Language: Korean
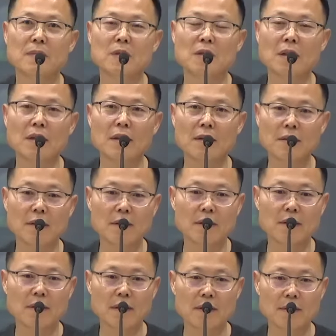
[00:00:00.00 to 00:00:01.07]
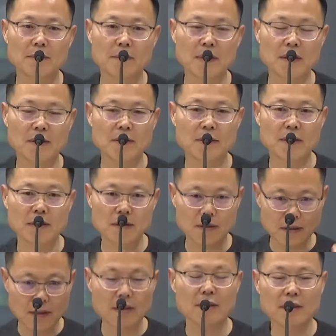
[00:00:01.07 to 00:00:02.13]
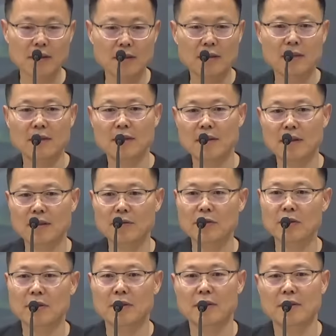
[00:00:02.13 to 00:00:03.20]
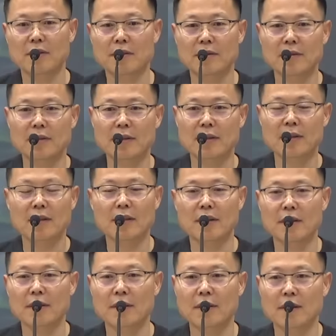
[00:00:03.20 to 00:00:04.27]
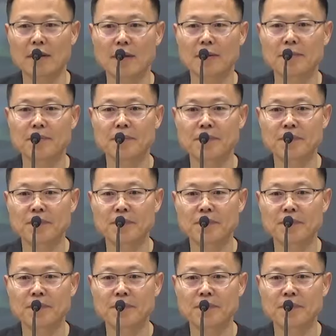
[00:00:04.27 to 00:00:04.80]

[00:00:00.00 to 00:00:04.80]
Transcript: 자기한테 있다는 말을 제가 그렇게 얘기를 해줬어요. 제 딸한테.